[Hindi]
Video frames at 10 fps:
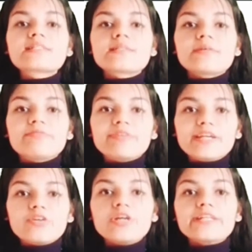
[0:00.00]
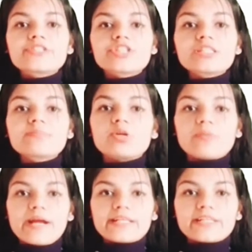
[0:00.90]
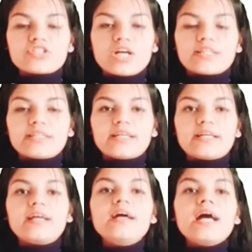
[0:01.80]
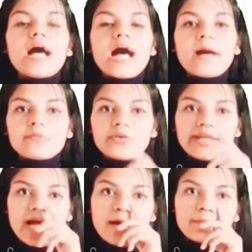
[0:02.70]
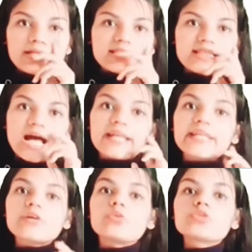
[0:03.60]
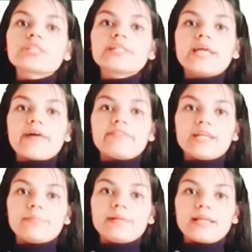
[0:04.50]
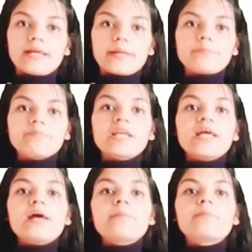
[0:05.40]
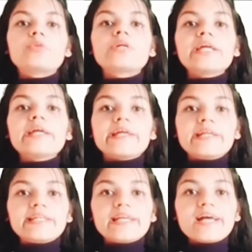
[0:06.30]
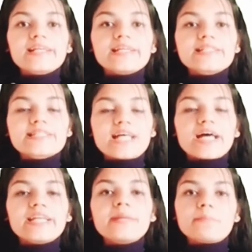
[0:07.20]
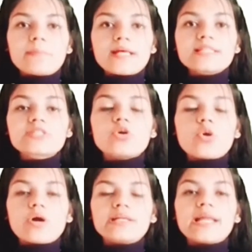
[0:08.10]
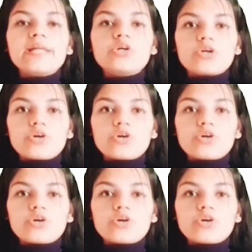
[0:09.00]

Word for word: वीडियो लेक्चर्स प्रोवाइड किए जाते हैं आपको यहाँ पे सारी कोचिंग अवेलेबल है पूरी इंडिया की सारी बेस्ट ऑनलाइन और